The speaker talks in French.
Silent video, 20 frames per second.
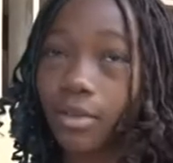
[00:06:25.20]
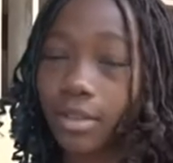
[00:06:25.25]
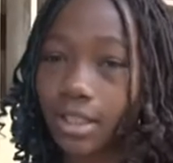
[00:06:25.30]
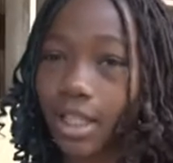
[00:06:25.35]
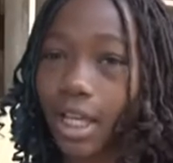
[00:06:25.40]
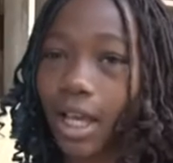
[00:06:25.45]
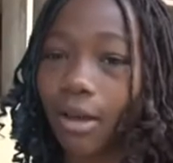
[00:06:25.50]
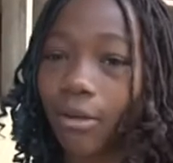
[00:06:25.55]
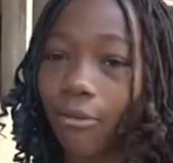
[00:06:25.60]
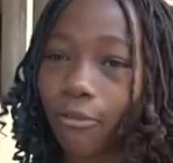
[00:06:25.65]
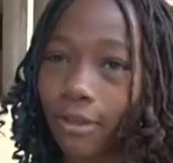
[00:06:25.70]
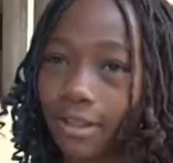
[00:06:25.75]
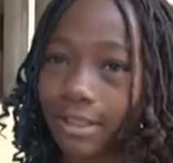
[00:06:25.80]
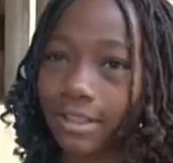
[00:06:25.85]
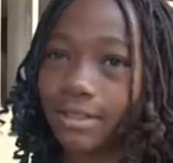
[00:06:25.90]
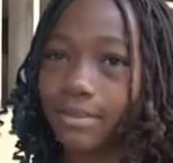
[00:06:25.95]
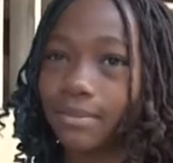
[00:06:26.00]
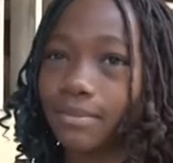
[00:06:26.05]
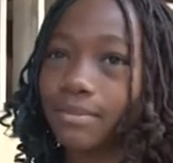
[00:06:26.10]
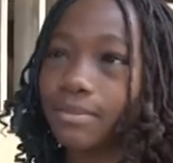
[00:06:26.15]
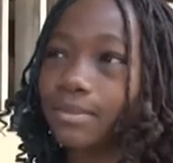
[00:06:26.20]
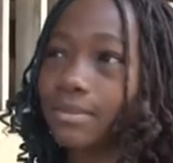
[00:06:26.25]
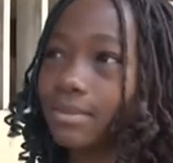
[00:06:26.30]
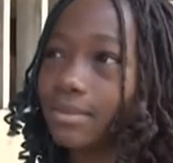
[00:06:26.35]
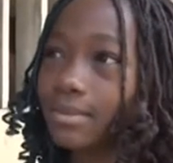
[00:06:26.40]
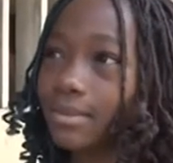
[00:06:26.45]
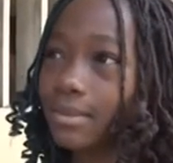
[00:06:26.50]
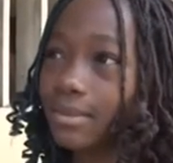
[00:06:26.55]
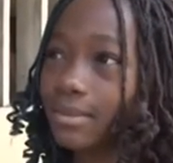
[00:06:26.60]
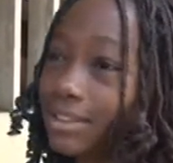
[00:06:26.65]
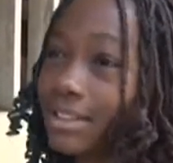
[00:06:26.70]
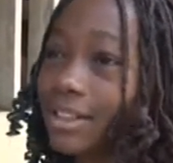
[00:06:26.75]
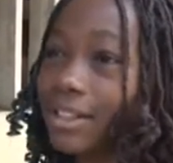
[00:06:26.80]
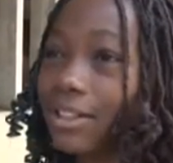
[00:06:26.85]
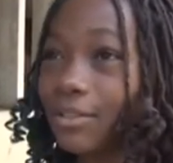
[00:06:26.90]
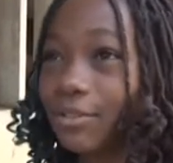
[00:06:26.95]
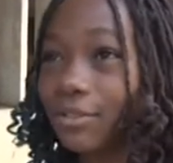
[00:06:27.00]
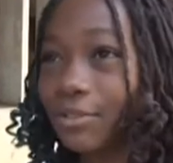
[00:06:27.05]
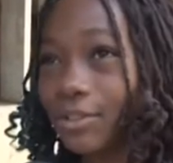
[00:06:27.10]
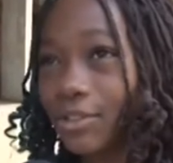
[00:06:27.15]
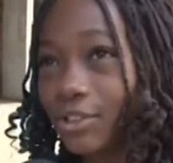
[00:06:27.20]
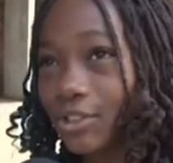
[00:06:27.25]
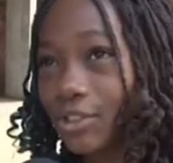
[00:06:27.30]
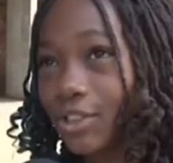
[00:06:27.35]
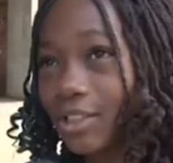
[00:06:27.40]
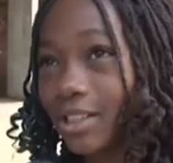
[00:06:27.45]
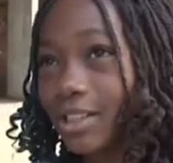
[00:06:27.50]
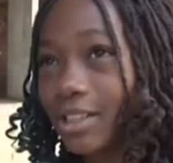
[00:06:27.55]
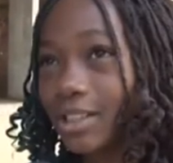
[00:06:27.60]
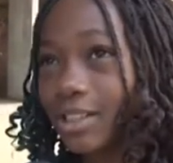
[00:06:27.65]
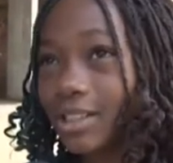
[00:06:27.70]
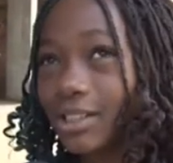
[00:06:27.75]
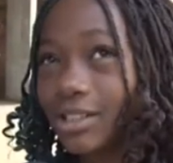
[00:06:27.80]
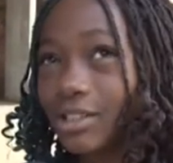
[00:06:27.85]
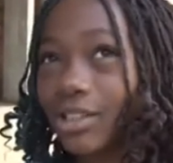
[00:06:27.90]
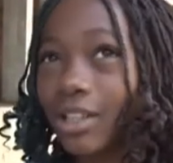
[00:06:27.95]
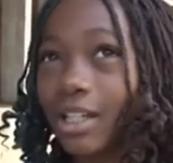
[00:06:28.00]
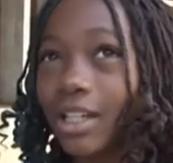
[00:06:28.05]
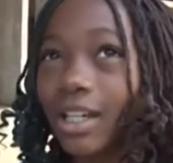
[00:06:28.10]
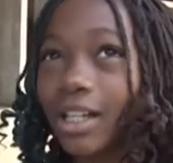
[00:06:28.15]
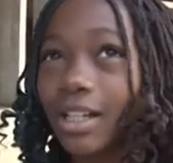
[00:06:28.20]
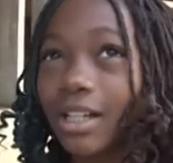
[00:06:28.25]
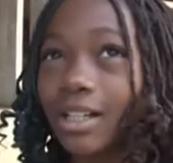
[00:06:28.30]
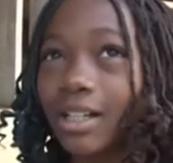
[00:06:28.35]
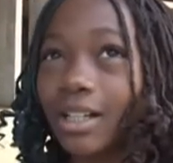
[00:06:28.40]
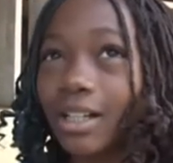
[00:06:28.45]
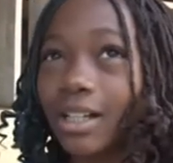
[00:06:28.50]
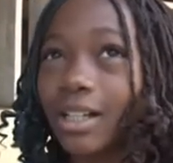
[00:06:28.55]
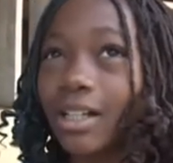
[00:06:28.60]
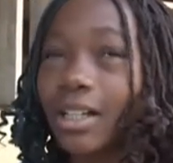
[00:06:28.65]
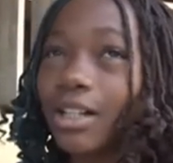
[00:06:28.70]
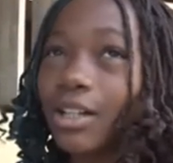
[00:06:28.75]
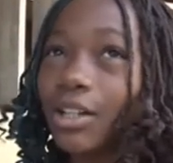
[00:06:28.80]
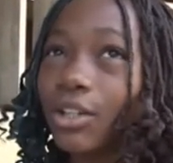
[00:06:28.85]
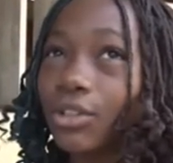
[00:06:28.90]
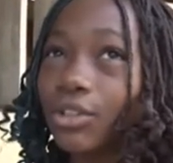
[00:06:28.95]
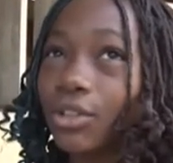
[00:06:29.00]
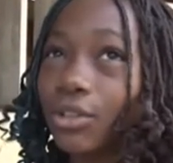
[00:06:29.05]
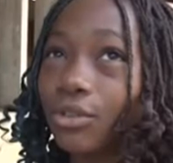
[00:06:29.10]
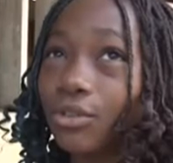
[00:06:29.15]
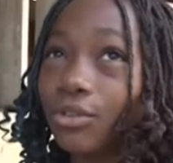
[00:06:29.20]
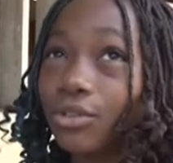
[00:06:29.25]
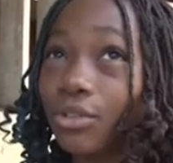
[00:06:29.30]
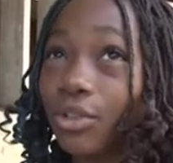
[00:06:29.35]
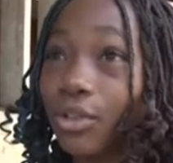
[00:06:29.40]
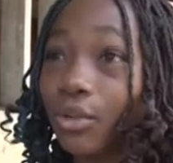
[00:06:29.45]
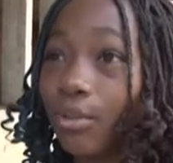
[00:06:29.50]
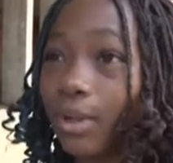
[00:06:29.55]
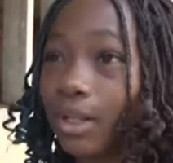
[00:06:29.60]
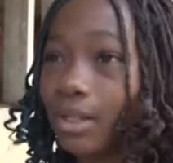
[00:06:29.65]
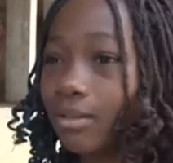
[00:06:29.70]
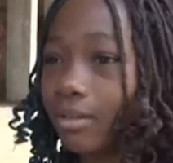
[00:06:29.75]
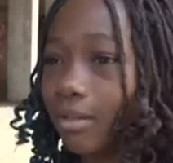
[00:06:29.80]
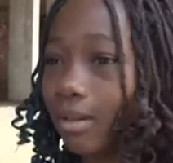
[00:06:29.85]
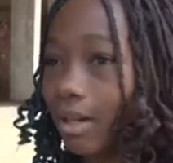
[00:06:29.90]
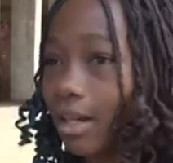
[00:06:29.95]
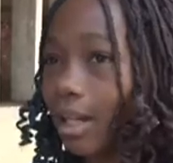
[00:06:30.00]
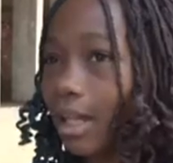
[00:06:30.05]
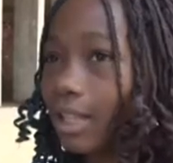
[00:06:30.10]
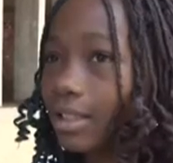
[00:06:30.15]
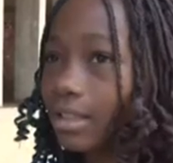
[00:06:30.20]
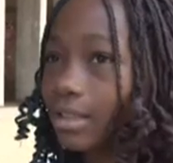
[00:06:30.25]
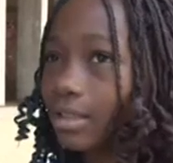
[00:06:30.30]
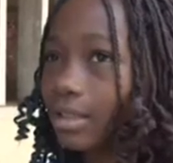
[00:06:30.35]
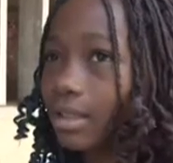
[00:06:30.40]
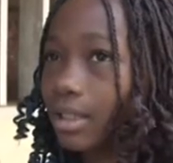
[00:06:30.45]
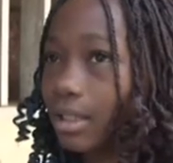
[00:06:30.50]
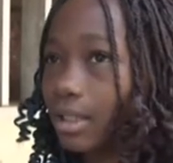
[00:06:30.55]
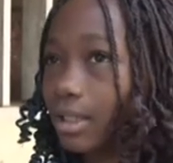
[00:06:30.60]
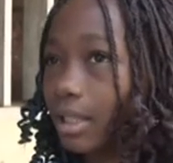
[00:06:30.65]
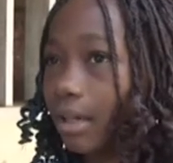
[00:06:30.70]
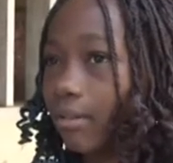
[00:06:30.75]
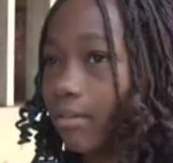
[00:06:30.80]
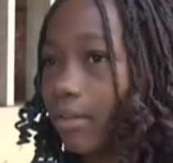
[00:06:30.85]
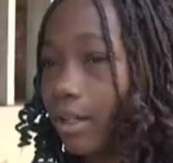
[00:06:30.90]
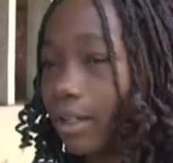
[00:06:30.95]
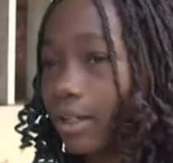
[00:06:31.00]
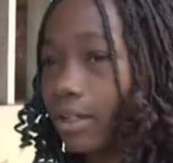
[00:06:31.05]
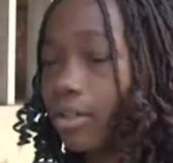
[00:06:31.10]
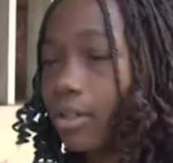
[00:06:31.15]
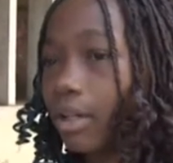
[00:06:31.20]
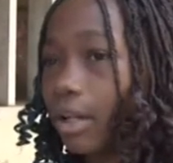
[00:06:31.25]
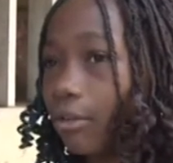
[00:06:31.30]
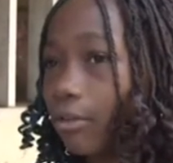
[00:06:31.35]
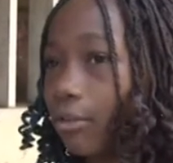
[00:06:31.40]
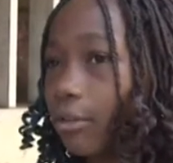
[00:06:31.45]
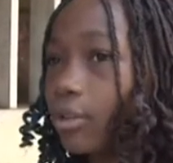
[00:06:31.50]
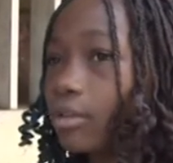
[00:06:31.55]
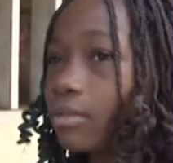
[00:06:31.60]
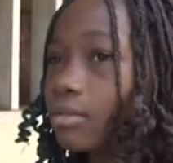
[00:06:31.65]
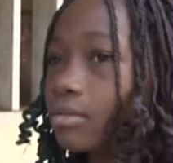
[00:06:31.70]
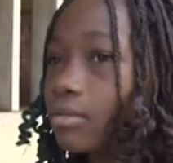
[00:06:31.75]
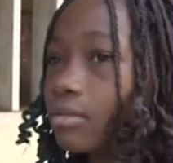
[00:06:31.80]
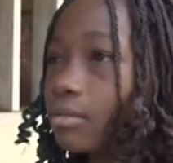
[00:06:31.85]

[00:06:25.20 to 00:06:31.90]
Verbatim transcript: mais c'était quand même facile. J'ai réfléchi, j'ai euh, retenu ce qu'on m'a dit en classe et travaillé dans la feuille.